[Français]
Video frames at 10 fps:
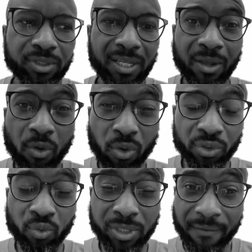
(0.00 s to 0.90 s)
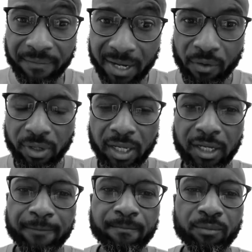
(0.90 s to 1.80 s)
ces gros, tous ces valeurs
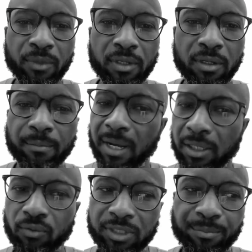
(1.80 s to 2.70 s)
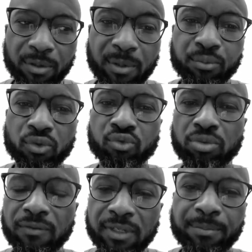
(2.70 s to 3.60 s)
là, bah, tout simplement pour
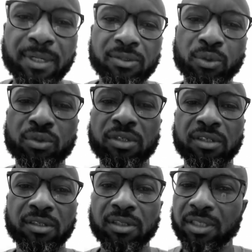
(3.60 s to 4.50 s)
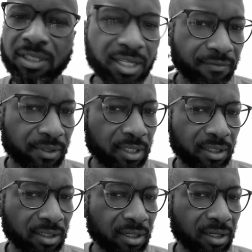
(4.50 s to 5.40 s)
suivre des personnes qui n'avaient
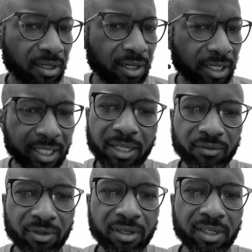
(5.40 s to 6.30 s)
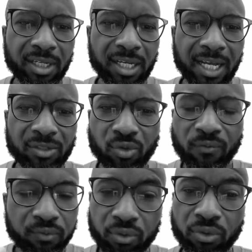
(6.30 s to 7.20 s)
rien à s'en
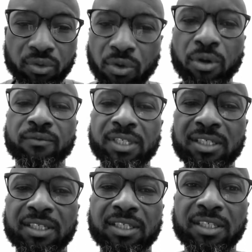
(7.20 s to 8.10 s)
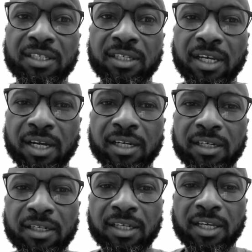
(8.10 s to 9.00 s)
foutre de leur vie. Hein.
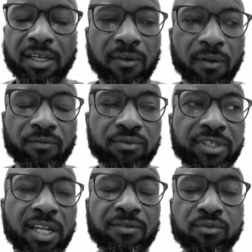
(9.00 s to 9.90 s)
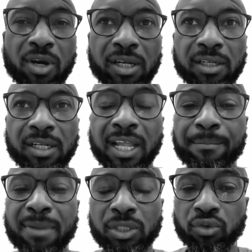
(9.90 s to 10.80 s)
Euh, vous allez voir, la
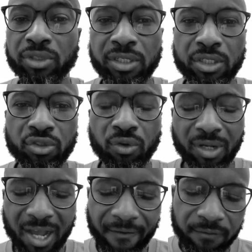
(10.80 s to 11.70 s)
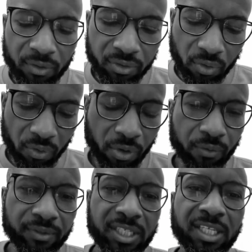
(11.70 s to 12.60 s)
majorité des gens avancent dans leur
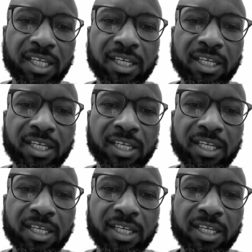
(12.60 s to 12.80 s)
vie